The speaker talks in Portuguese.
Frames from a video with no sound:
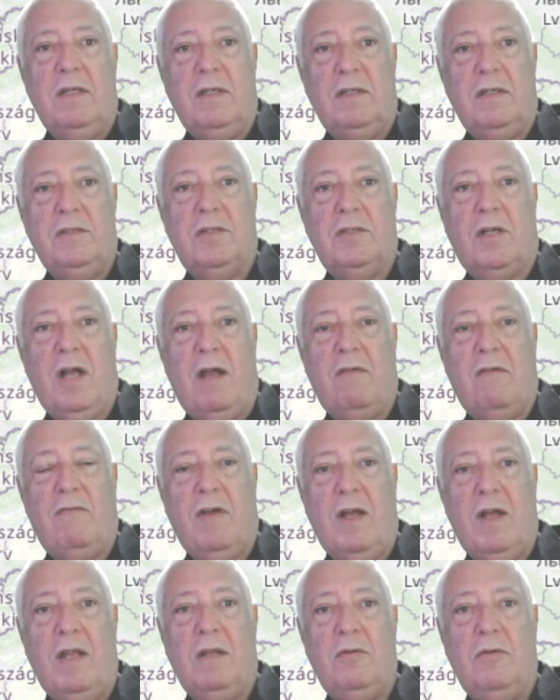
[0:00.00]
de
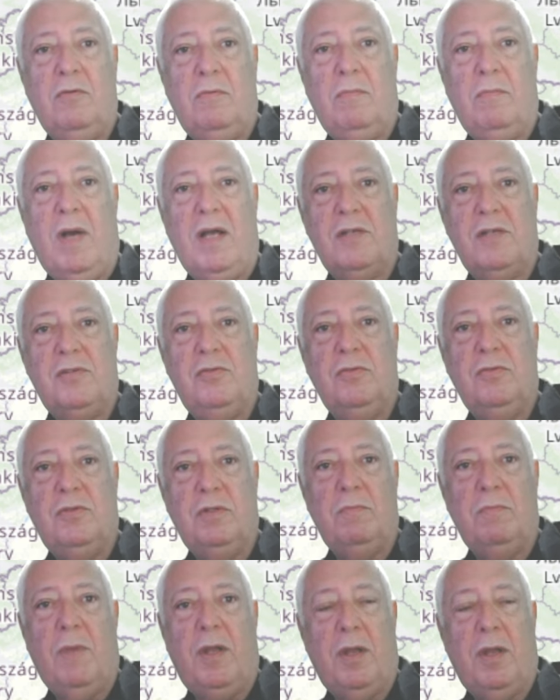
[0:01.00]
Carvalho, Márcio
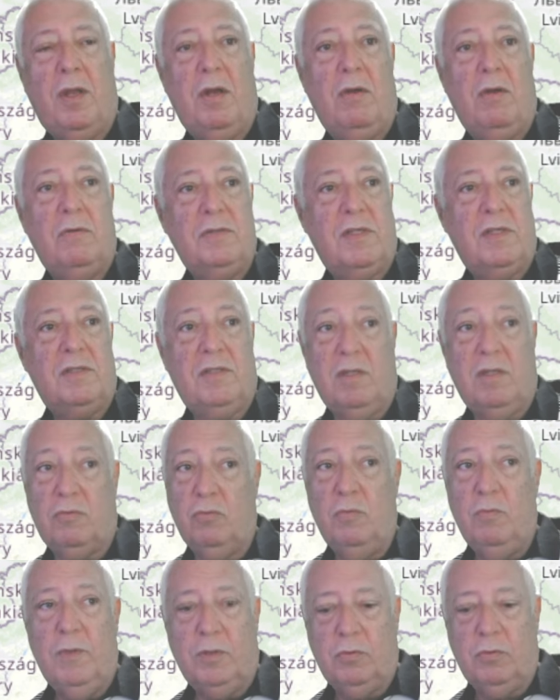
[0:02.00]
de Manaus, essa
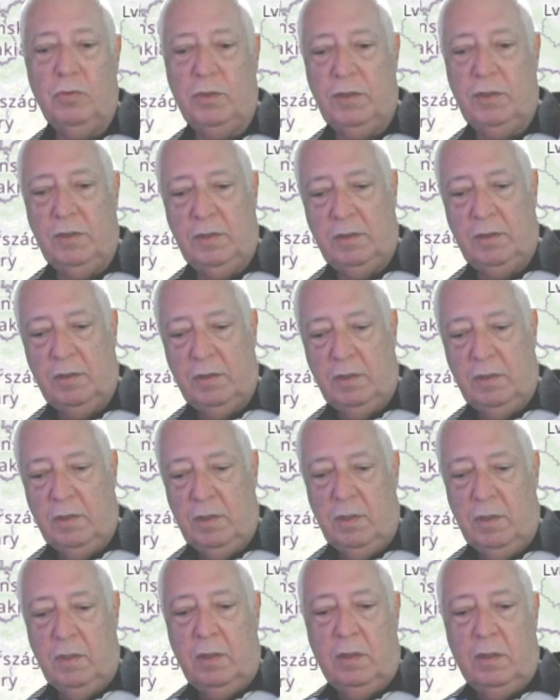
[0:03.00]
turma toda.
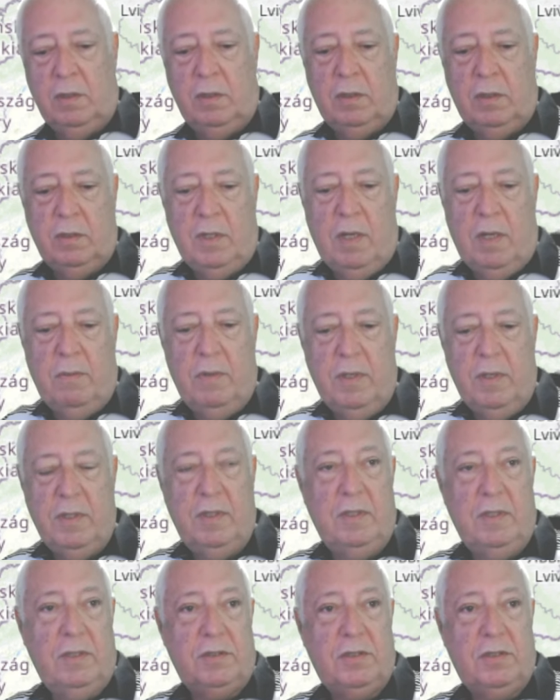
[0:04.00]

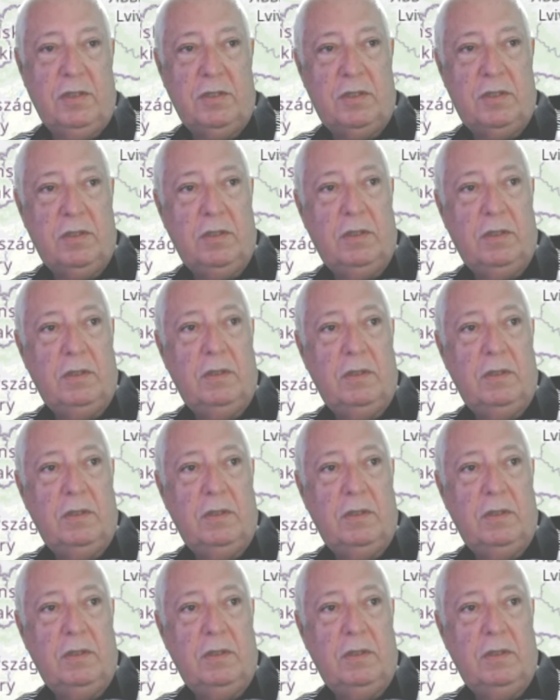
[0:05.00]
Amanhã a gente